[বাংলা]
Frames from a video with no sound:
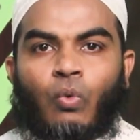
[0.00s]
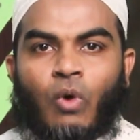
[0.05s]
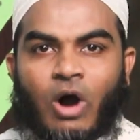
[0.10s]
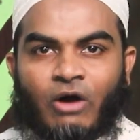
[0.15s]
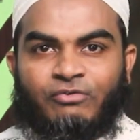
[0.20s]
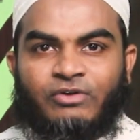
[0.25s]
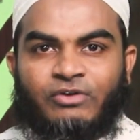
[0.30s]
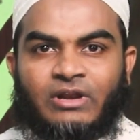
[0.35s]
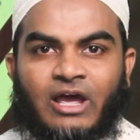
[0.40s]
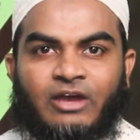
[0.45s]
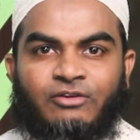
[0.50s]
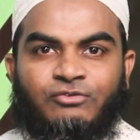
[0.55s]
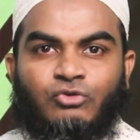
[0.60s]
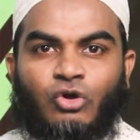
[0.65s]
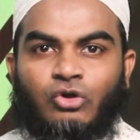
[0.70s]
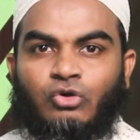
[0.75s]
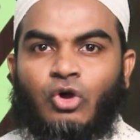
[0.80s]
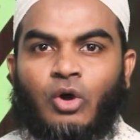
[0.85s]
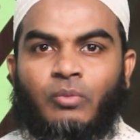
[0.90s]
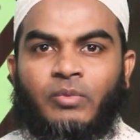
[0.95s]
ওয়াফিলাইফ
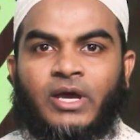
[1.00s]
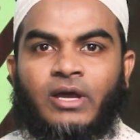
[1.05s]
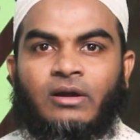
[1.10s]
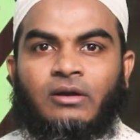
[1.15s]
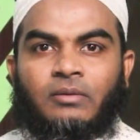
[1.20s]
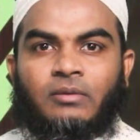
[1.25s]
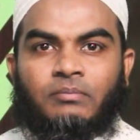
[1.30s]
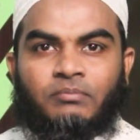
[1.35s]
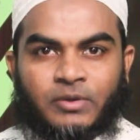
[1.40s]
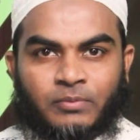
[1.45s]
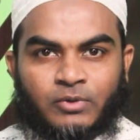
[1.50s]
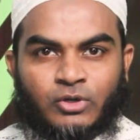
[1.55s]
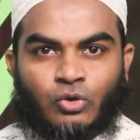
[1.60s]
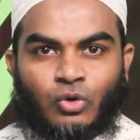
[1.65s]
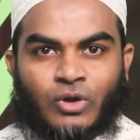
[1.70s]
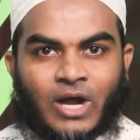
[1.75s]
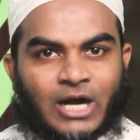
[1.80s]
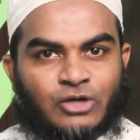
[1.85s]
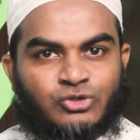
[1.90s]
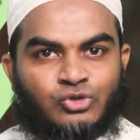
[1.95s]
ডট কমের বিভিন্ন
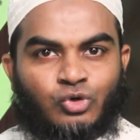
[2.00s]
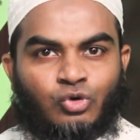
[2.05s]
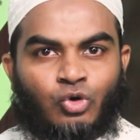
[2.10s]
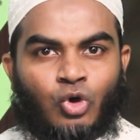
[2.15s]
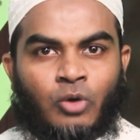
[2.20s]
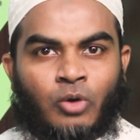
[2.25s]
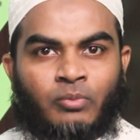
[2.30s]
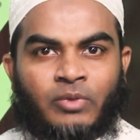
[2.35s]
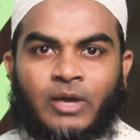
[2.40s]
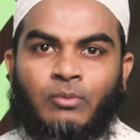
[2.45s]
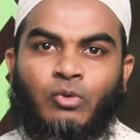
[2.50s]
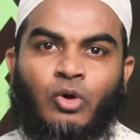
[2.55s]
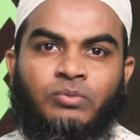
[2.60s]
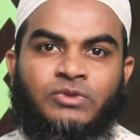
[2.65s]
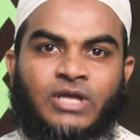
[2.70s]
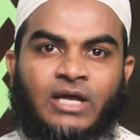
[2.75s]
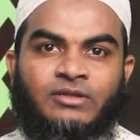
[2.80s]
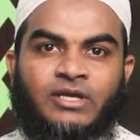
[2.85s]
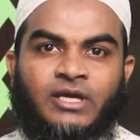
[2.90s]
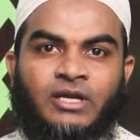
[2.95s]
কার্যক্রম এবং
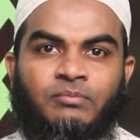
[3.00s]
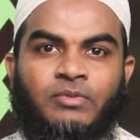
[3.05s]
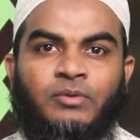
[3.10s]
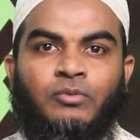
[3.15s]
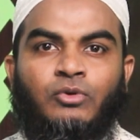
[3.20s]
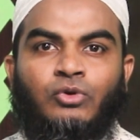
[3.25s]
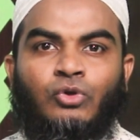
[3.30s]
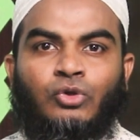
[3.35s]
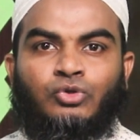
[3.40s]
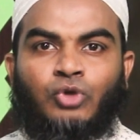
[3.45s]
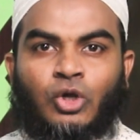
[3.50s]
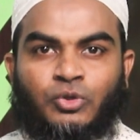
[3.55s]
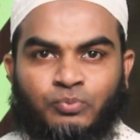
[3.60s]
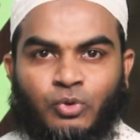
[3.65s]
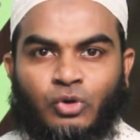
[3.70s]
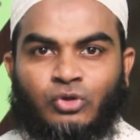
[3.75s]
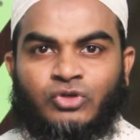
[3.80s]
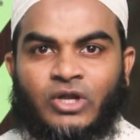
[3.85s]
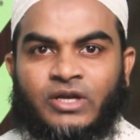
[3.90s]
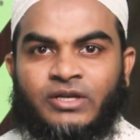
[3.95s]
তাদের বিভিন্ন
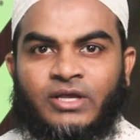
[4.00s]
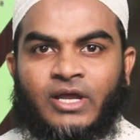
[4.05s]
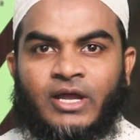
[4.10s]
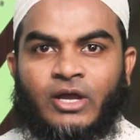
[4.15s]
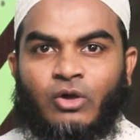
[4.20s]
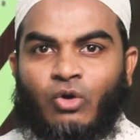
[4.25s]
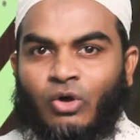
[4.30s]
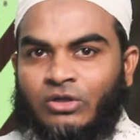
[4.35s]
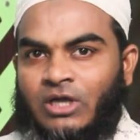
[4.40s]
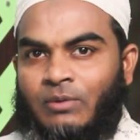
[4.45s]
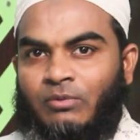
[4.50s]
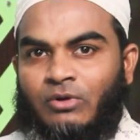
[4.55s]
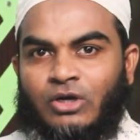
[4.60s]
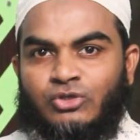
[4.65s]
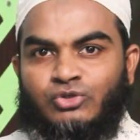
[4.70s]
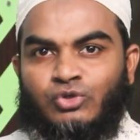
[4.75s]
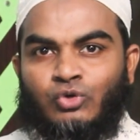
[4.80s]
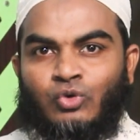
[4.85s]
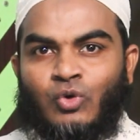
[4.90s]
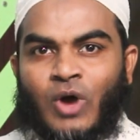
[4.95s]
তৎপরতা নিয়ে কথা
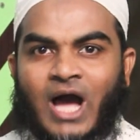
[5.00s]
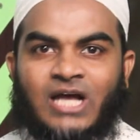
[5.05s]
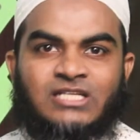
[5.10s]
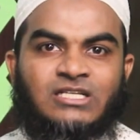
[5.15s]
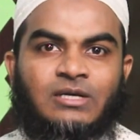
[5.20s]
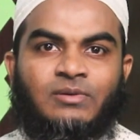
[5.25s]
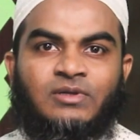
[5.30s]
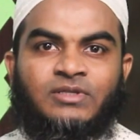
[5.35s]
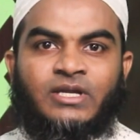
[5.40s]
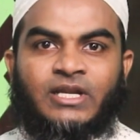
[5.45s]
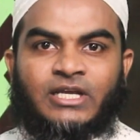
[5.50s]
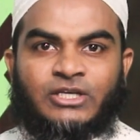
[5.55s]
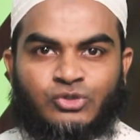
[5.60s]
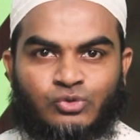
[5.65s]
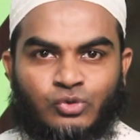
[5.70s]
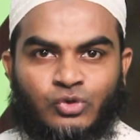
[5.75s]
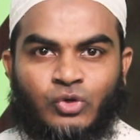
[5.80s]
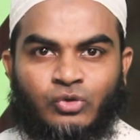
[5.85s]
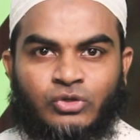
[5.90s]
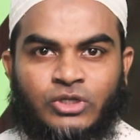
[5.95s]
বলার জন্য আজ আমাদের
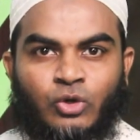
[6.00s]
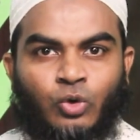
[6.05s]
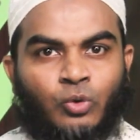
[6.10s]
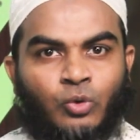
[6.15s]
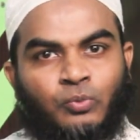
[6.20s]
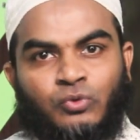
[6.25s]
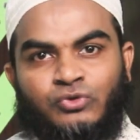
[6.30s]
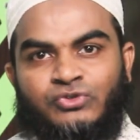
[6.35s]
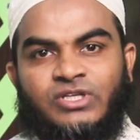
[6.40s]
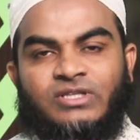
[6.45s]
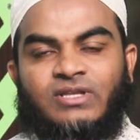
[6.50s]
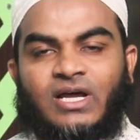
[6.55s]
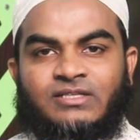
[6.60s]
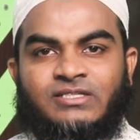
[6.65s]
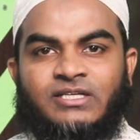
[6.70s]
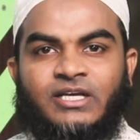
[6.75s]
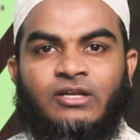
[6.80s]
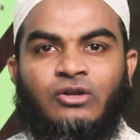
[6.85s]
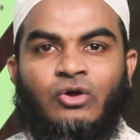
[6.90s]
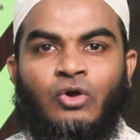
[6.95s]
স্টুডিওতে উপস্থিত
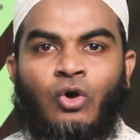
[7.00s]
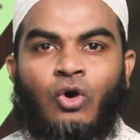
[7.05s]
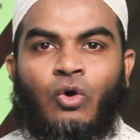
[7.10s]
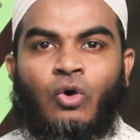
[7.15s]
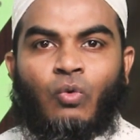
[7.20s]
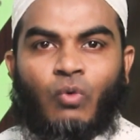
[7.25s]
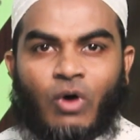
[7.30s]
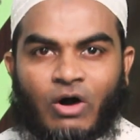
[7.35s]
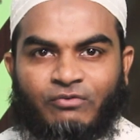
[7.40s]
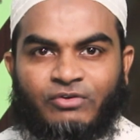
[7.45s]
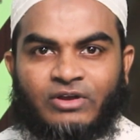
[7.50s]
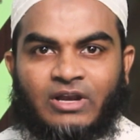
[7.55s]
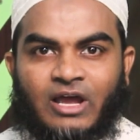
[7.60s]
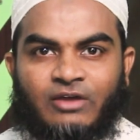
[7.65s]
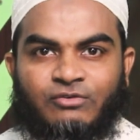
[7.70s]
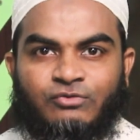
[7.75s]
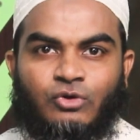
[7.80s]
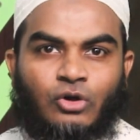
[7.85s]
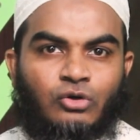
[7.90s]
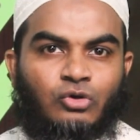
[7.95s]
আছেন
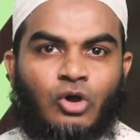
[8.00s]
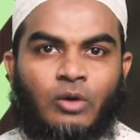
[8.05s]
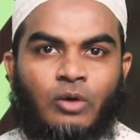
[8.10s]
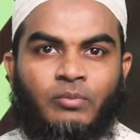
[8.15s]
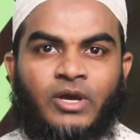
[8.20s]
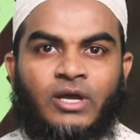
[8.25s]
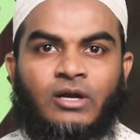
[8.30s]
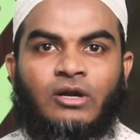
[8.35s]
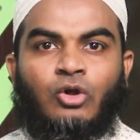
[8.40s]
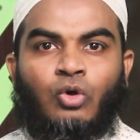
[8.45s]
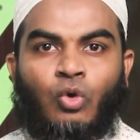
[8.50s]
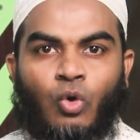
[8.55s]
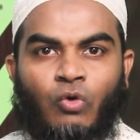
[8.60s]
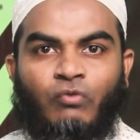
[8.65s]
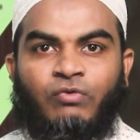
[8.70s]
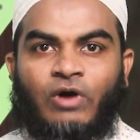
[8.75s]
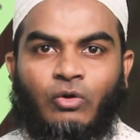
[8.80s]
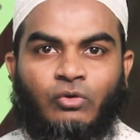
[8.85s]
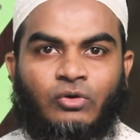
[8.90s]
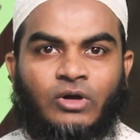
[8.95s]
ওয়াফিলাইফ ডট কমের কো
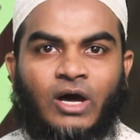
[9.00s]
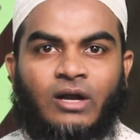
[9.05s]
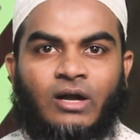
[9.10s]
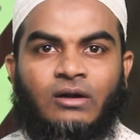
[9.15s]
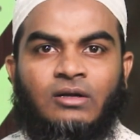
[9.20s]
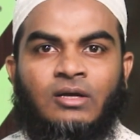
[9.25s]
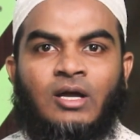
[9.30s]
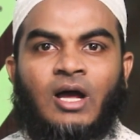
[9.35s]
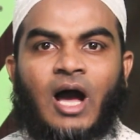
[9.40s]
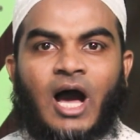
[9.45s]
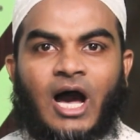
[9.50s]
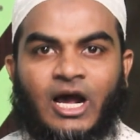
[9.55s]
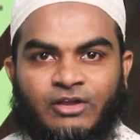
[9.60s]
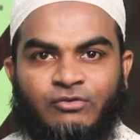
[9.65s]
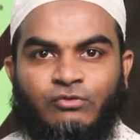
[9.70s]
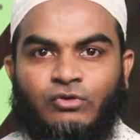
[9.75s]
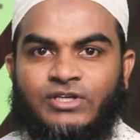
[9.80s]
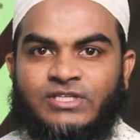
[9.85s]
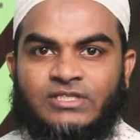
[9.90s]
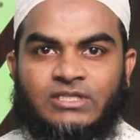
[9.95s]
ফাউন্ডার
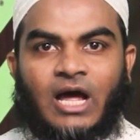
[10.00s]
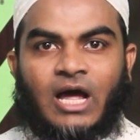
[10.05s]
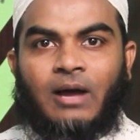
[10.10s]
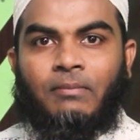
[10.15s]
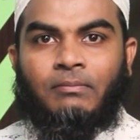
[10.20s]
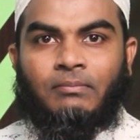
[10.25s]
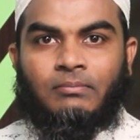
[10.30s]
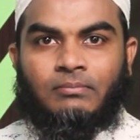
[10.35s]
আরিফুল ইসলাম